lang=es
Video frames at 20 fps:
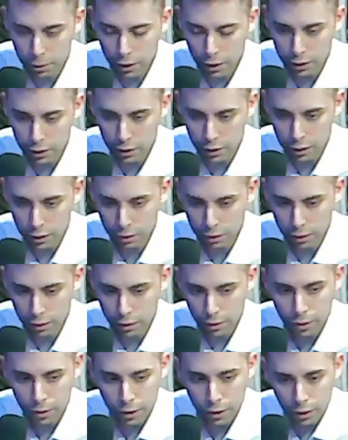y
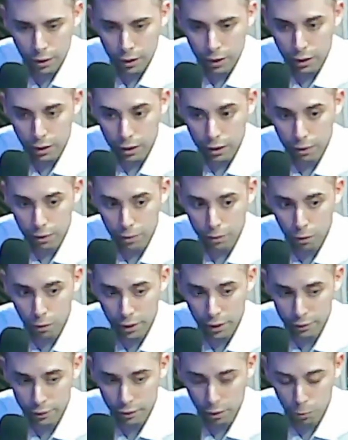el,
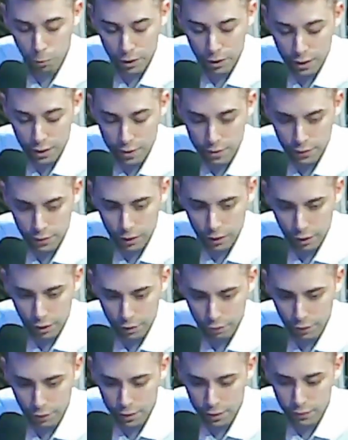dólar estadounidense, las
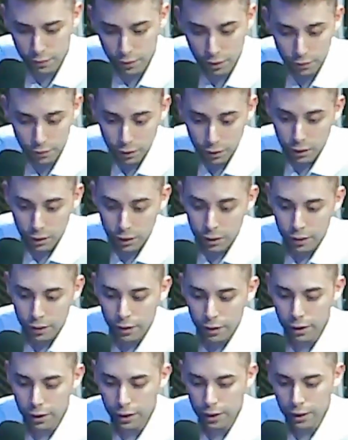diferencias,
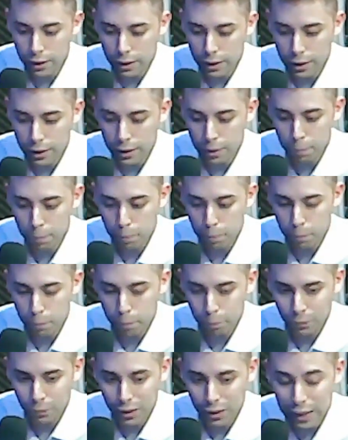eh,
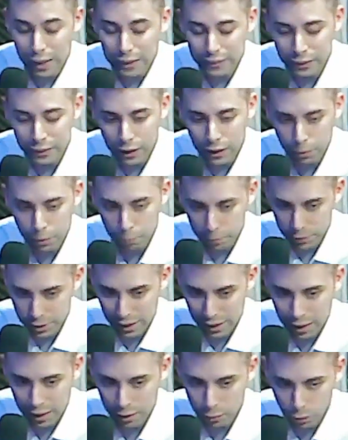casi
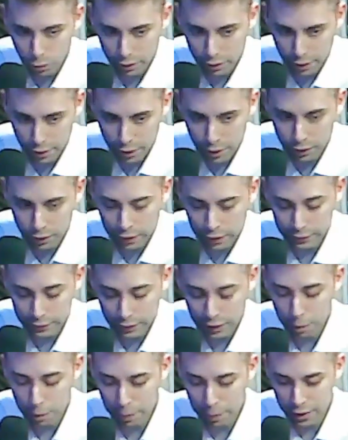llegando a querer
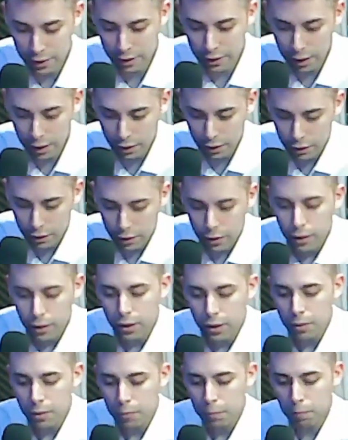alcanzar la paridad,
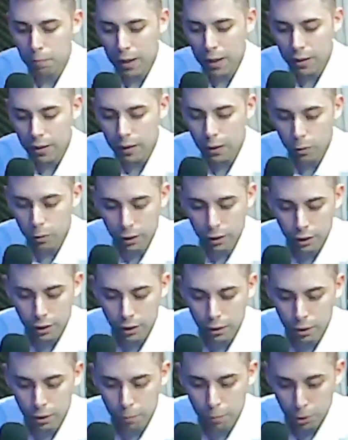más de lo
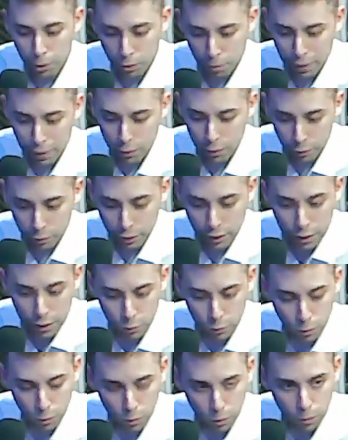que, bueno, más de lo que
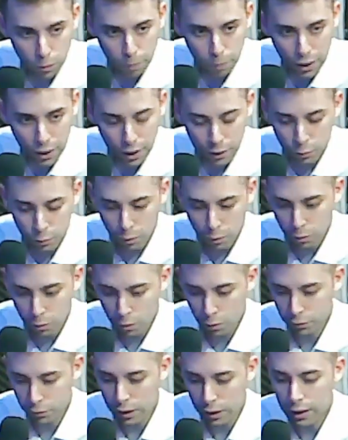gastó pagando
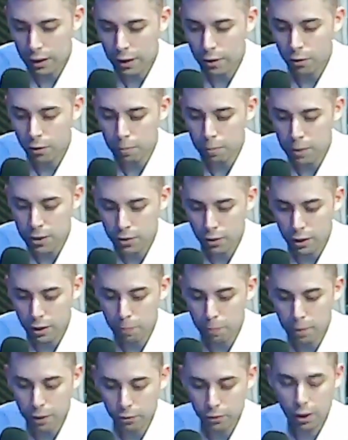los salarios de millones de
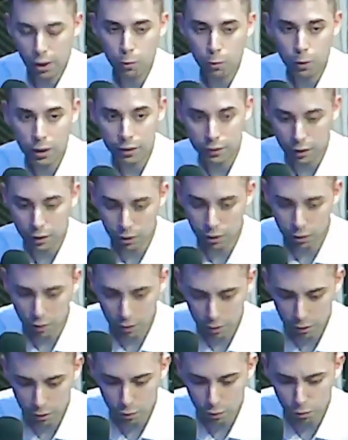personas durante
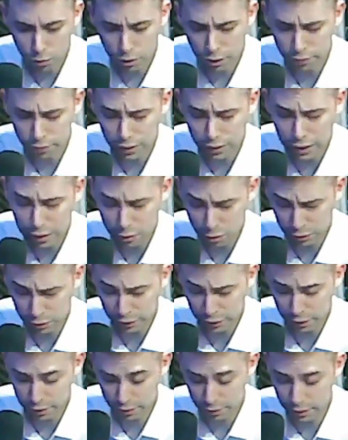lo que decía la
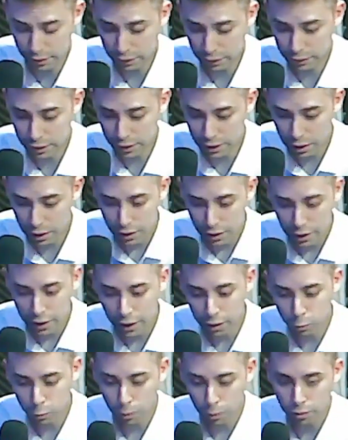contingencia sanitaria.
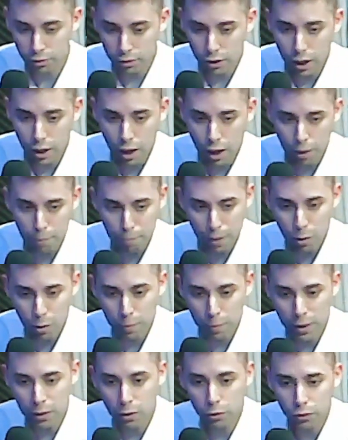Esto es más o
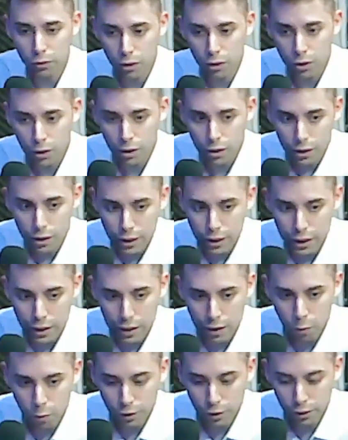menos eh,
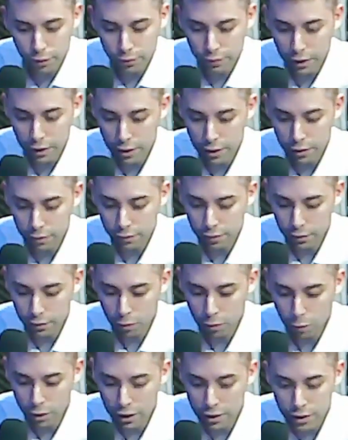lo que se,
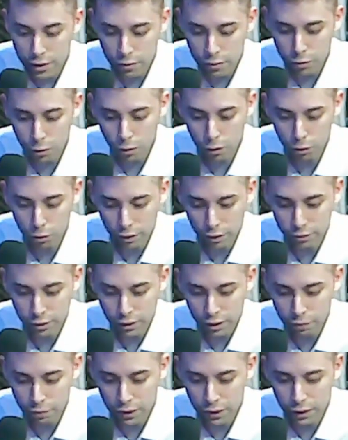los indicios de lo que
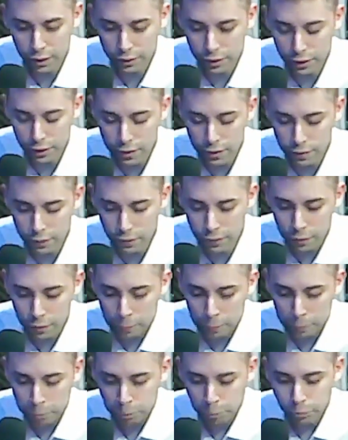significa esta crisis
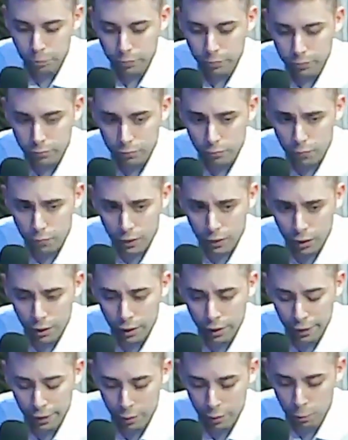
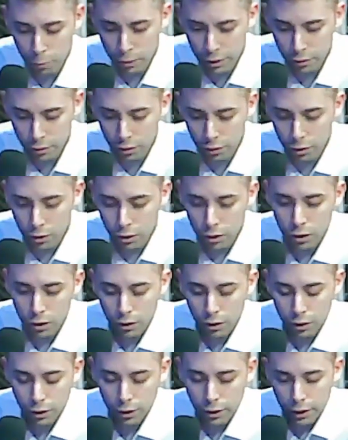en Reino Unido.
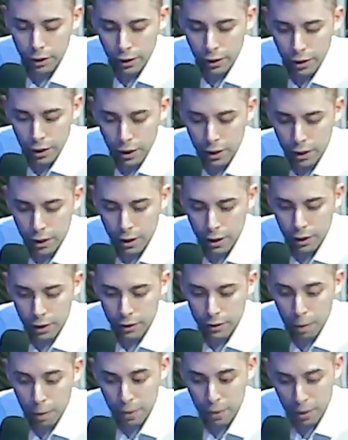Eh,
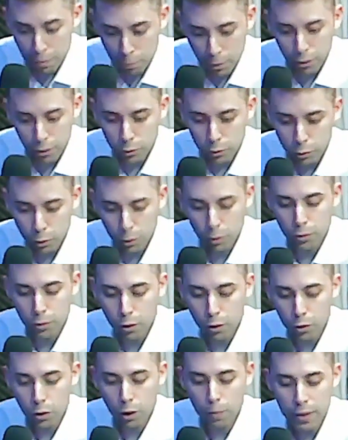también, bueno, esto
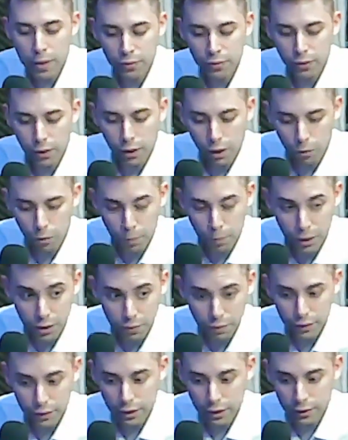no convence a los
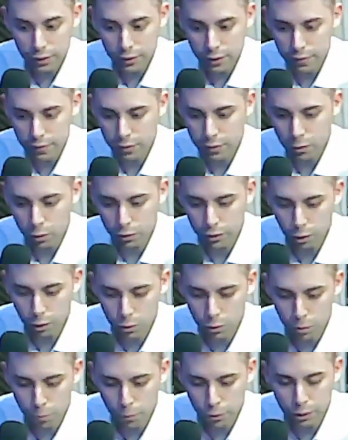manifestantes contra los
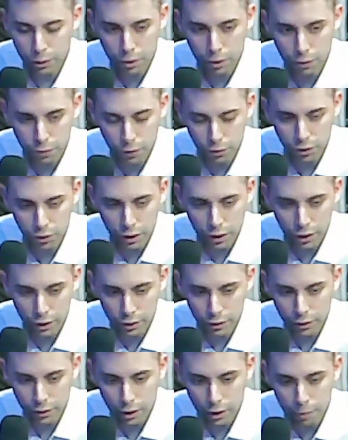combustibles fósiles
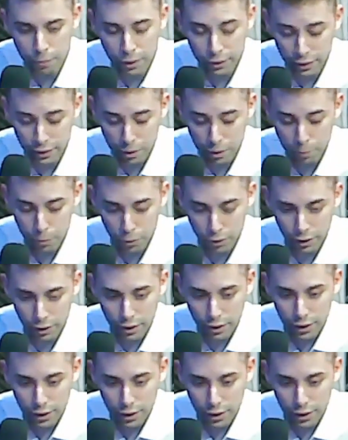en Gran Bretaña porque